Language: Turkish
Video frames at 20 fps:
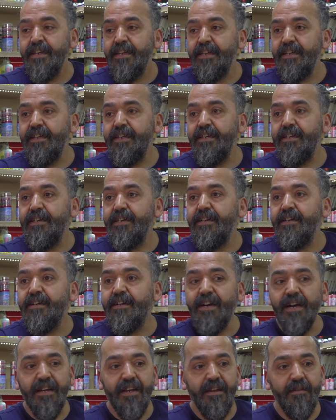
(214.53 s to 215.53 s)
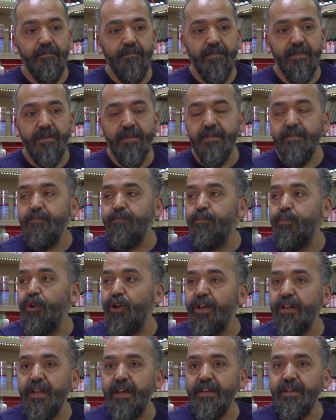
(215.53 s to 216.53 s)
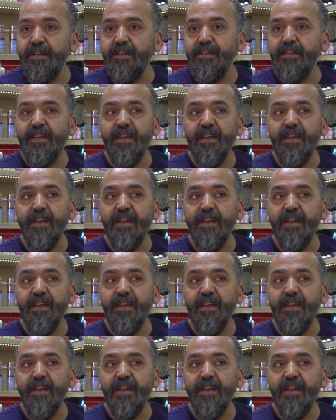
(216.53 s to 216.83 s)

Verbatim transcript: E, kalem e, boyalar